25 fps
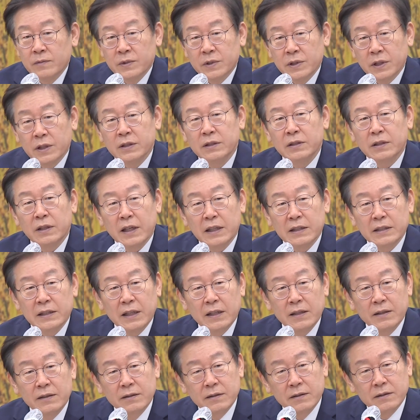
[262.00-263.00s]
적절하지
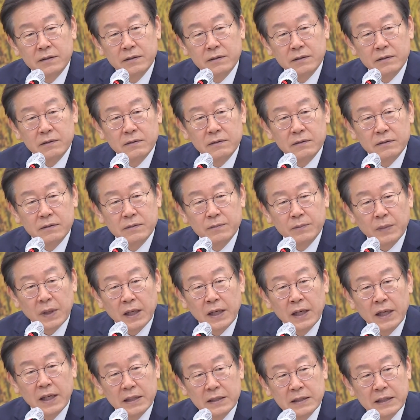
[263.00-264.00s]
않은
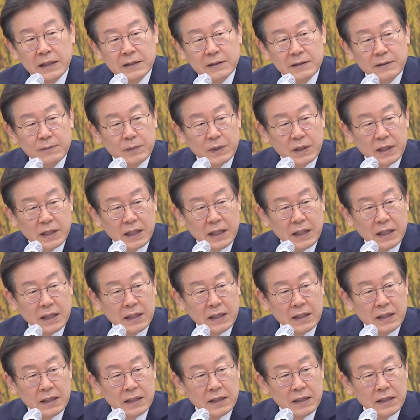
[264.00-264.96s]
말 했지 않습니까?